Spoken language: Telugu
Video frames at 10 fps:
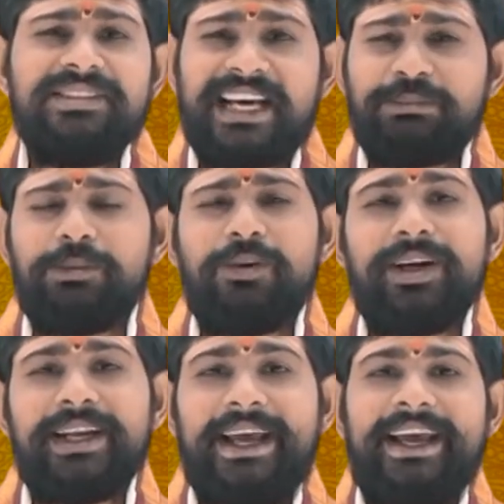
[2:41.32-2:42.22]
ధర్మము
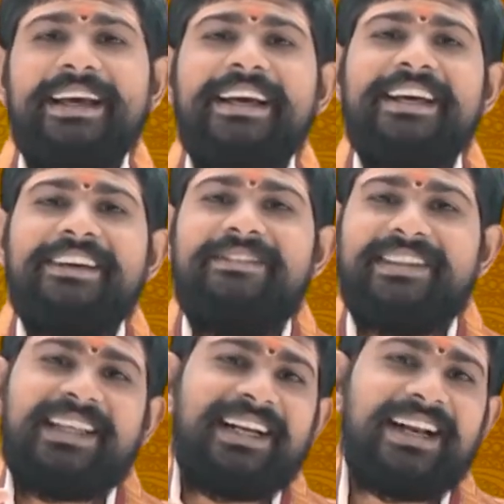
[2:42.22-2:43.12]
అంటే
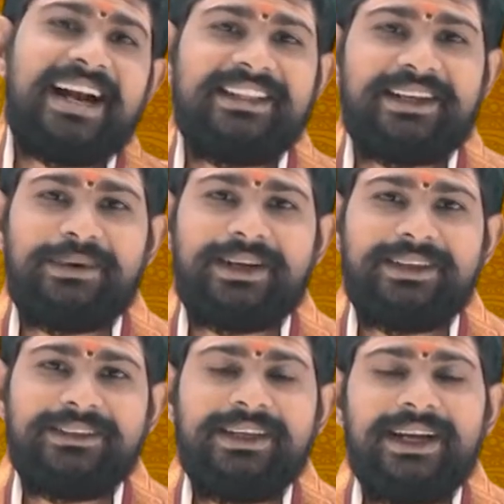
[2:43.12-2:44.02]
విత్తనం లాంటిదనమాట
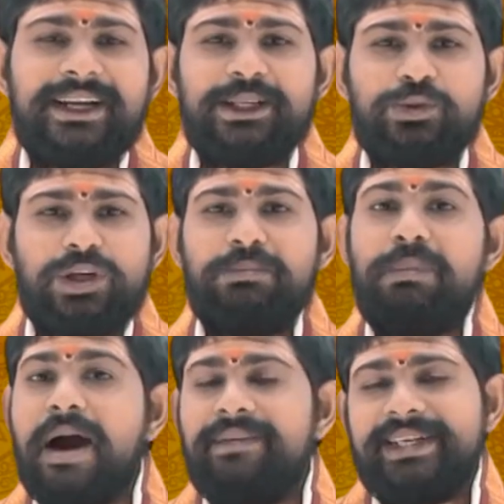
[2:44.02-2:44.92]
అంటే చూడండి
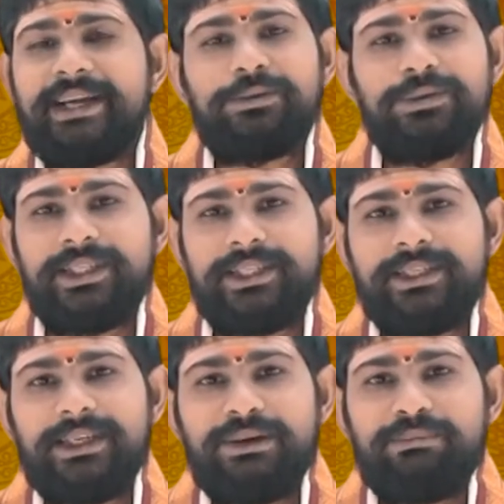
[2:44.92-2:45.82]
మావిటి ట్యాంక్ ఉంది
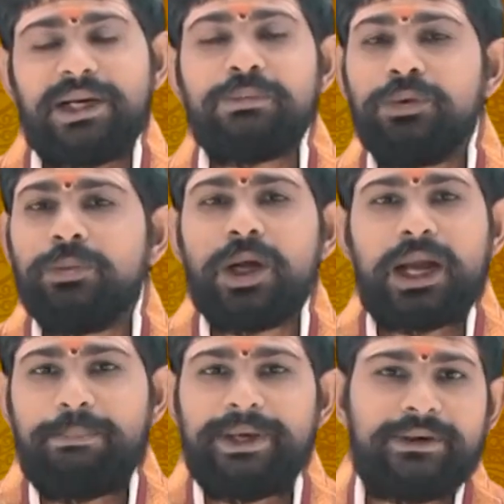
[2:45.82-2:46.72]
మనం భూమిలో
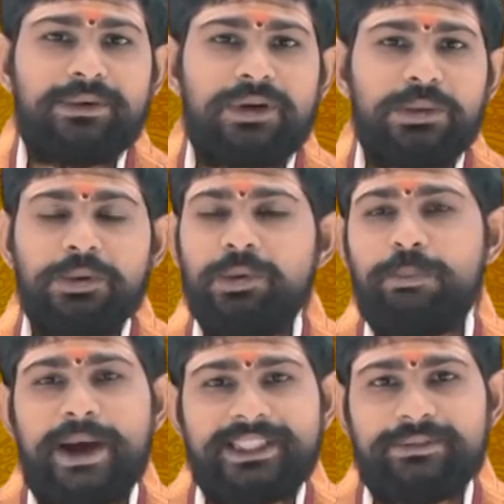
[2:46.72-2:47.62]
కప్పెట్టామనుకోండి భూమిలో
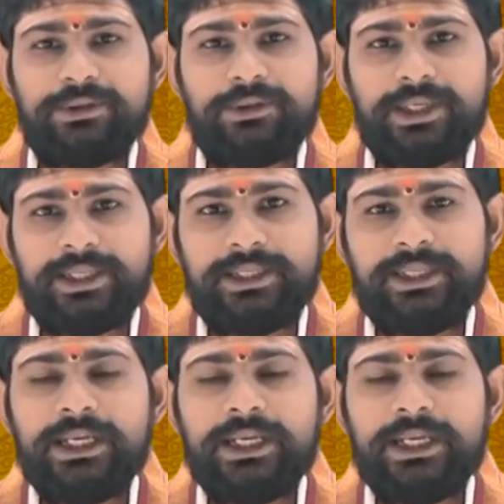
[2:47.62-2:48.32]
పాతామనుకోండి